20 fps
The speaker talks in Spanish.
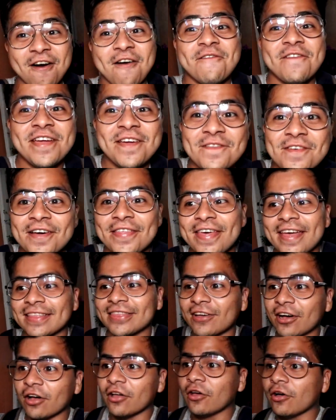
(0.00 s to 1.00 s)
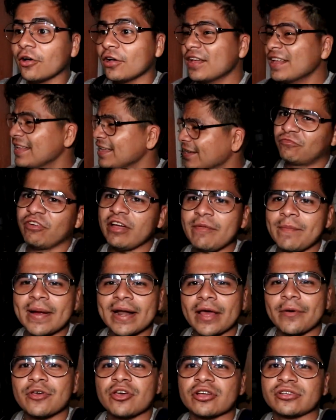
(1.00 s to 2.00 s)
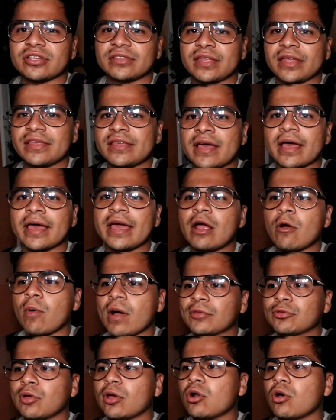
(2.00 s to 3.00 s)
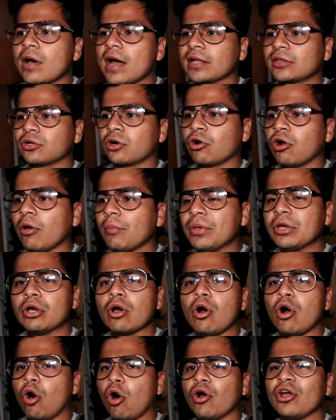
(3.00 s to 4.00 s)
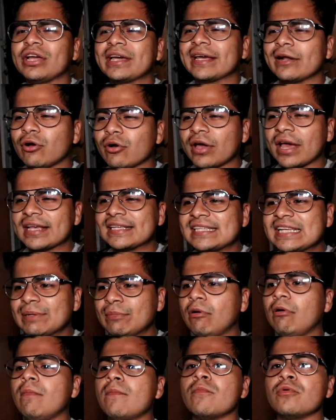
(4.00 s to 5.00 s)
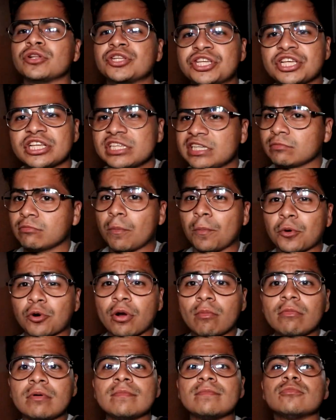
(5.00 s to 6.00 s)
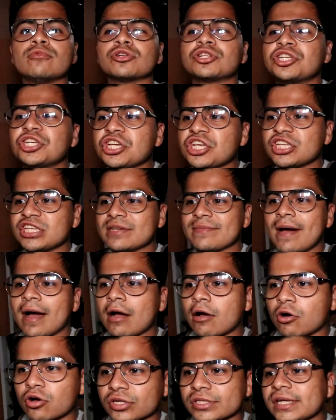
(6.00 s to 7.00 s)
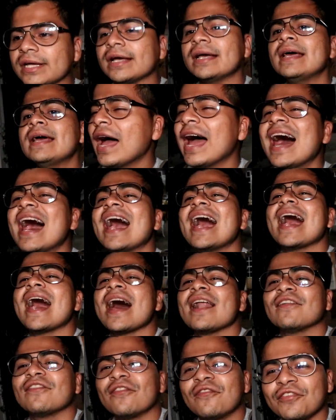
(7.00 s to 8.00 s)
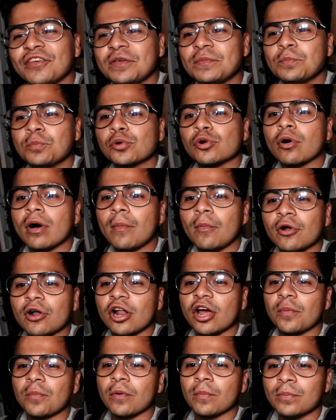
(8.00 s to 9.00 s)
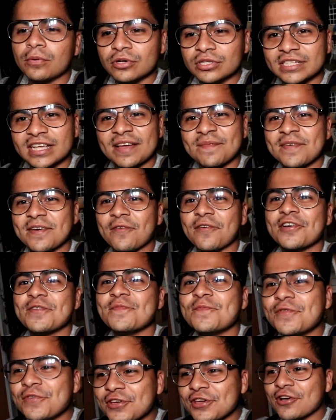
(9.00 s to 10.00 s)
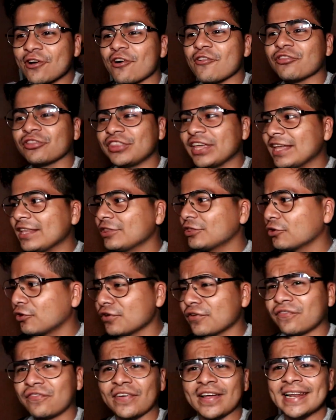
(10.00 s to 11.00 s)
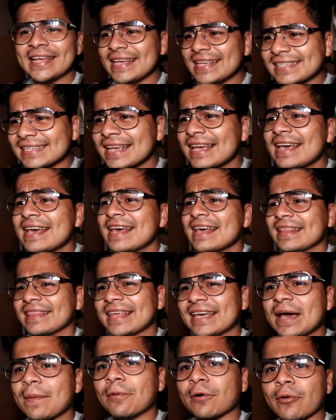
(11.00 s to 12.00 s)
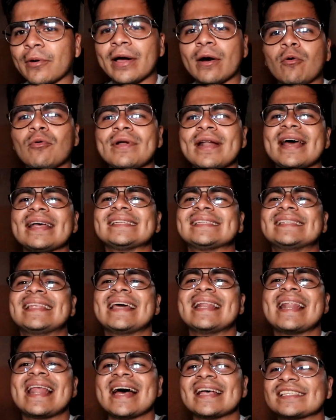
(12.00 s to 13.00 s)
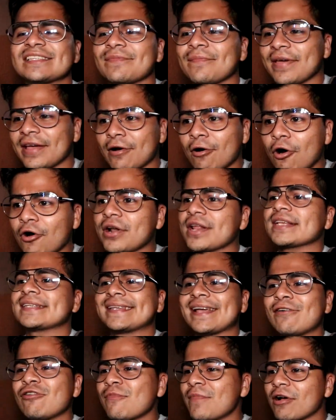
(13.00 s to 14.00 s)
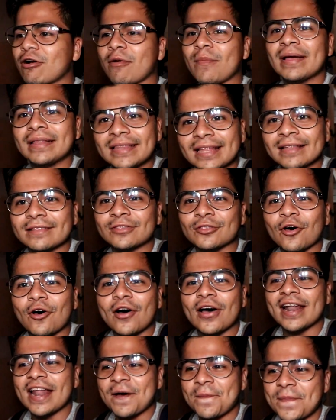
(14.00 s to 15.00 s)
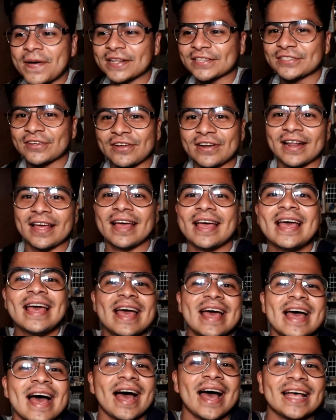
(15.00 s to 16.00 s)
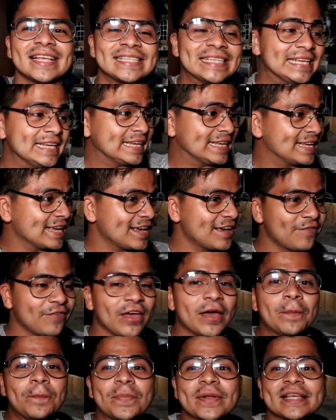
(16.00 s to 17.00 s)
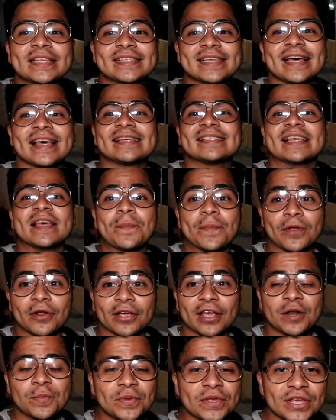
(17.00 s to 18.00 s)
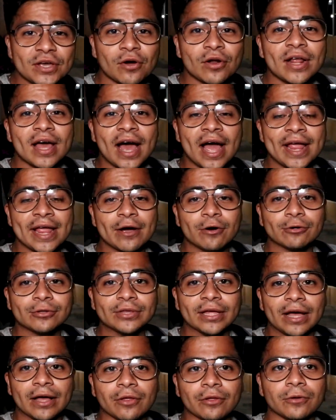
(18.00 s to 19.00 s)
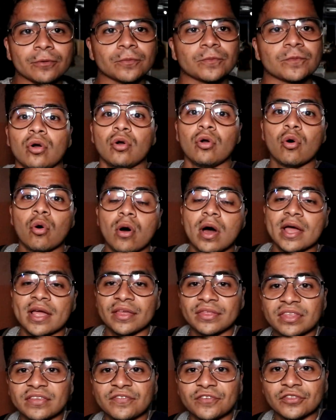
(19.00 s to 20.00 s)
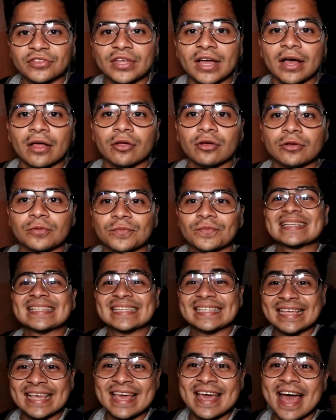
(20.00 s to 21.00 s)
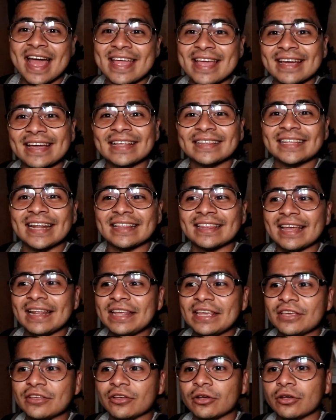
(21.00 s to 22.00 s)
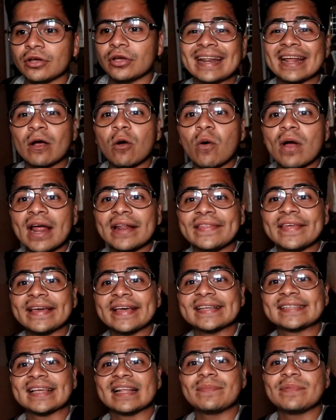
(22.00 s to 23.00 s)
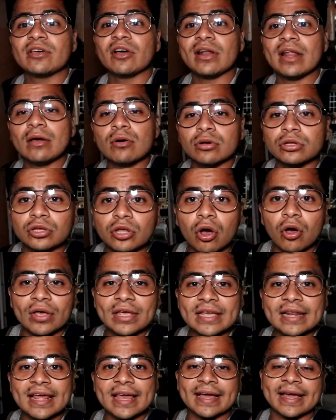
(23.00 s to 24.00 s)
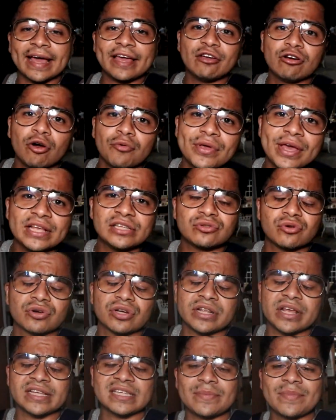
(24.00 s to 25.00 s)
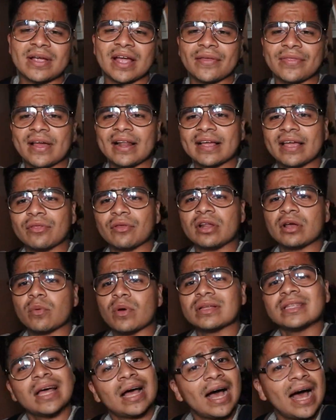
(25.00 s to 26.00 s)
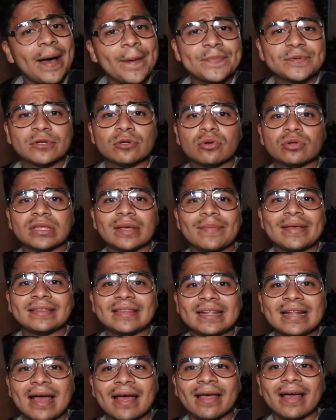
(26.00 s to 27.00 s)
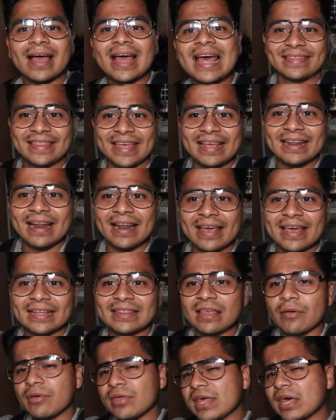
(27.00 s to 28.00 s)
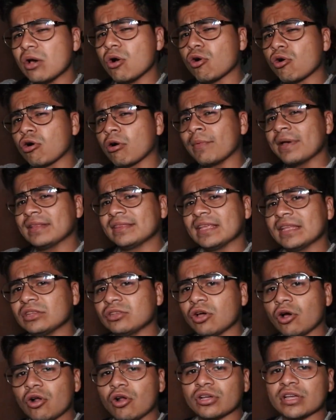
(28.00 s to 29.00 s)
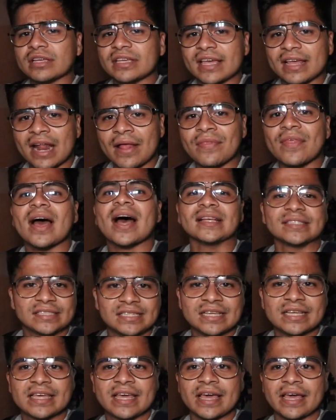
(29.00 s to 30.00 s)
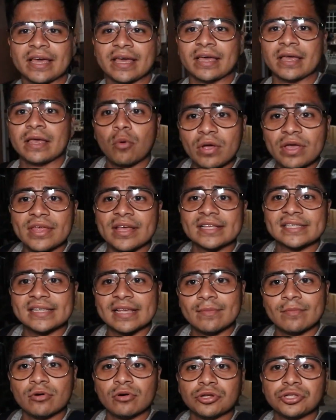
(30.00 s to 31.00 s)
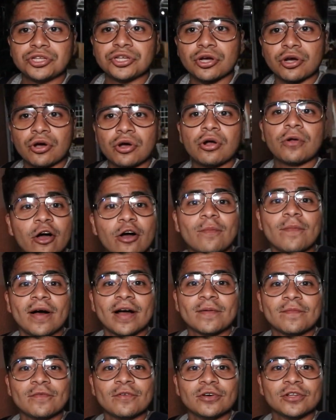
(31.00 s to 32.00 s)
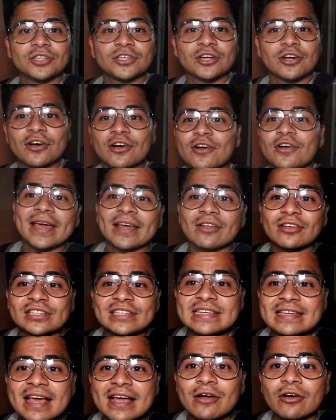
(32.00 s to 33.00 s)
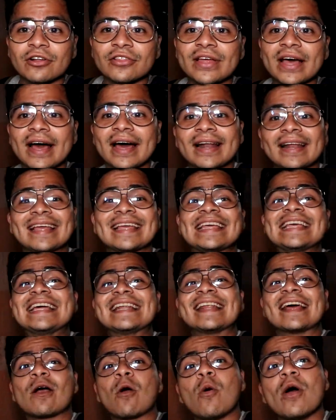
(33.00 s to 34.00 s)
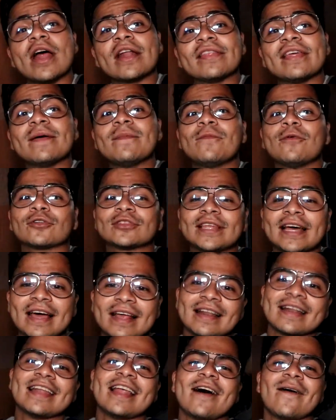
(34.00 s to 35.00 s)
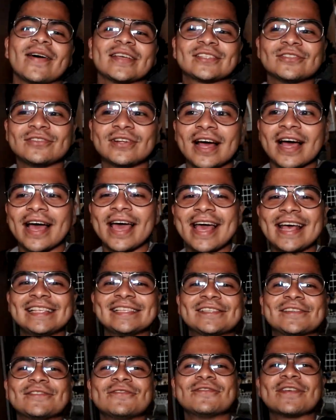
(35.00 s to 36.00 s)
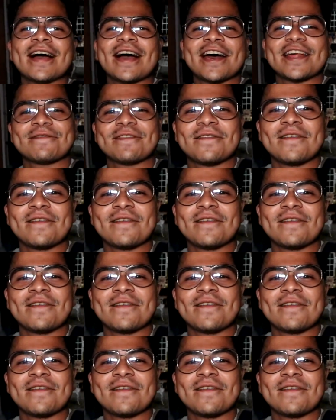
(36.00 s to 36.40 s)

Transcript: Comimos de todo. Fue maravilloso este día. En cuanto a lo gastronómico, hoy creo que hicimos muchísimo, probamos muchísimas cosas al fin probamos las pupusas, me voy muy contento y feliz de que probé unas de las mejores, según me comentan todas las personas. Así que bien Prixes, espero que el video les haya gustado, lo hayan disfrutado, se hayan entretenido. Recuerden que si el video les gustó y les caigo bien, suscríbanse a mi canal que no le cuesta absolutamente nada. Denle like a este video, comenten todo lo que quieran, así que cuídense mucho, coman mucho, pero sin engordar y recuerden botar la basura en su lugar.